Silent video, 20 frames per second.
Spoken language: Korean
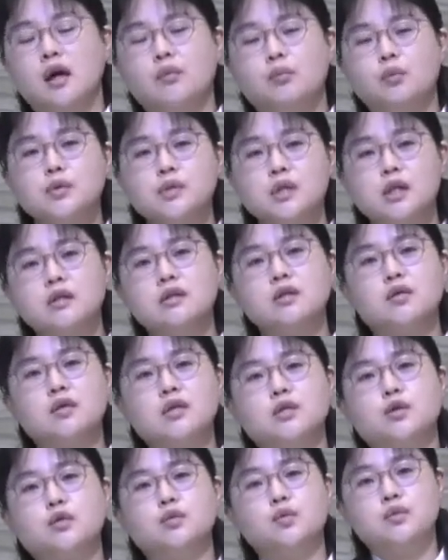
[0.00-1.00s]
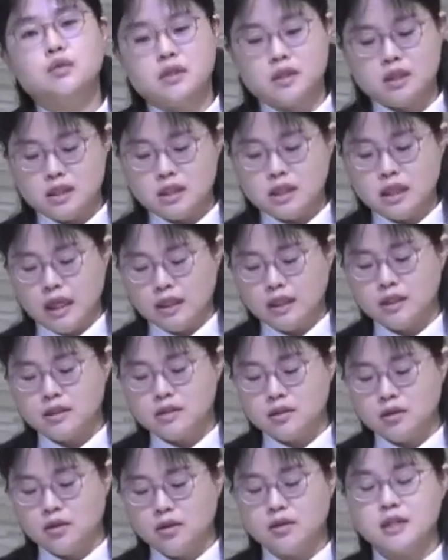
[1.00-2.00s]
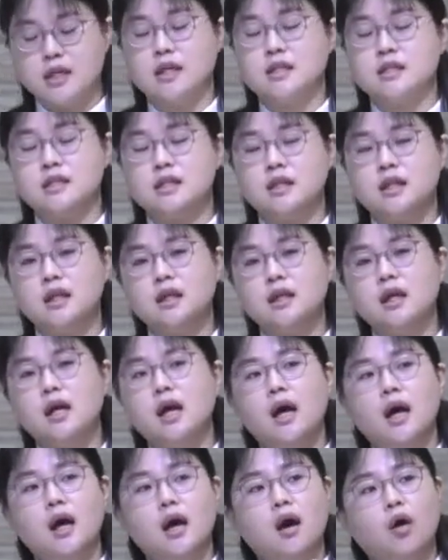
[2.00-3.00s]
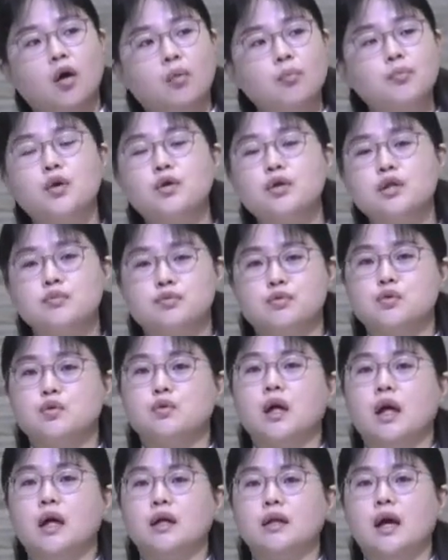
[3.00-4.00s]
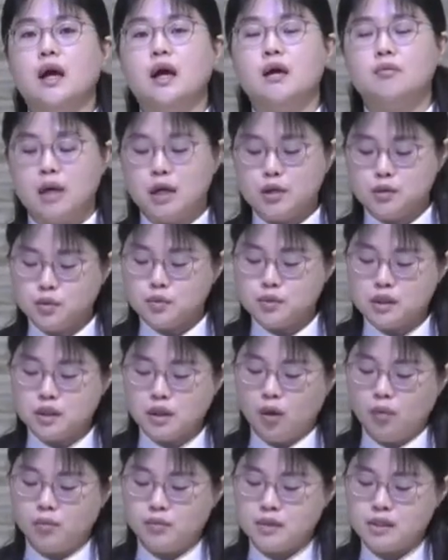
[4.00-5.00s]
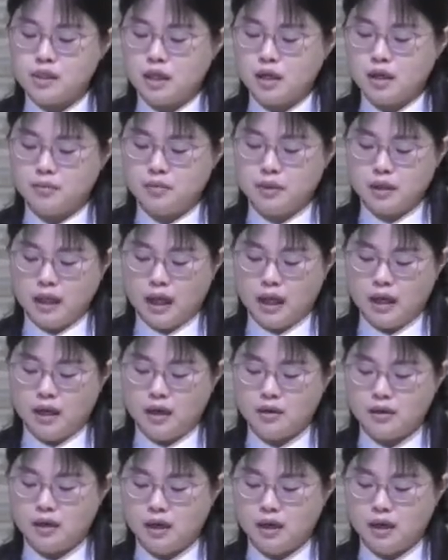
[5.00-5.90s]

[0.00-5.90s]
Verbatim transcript: 모세는 여기서 또 그치지 않았죠. 자신이 언변이 부족하다. 말솜씨가 없는 사람이다.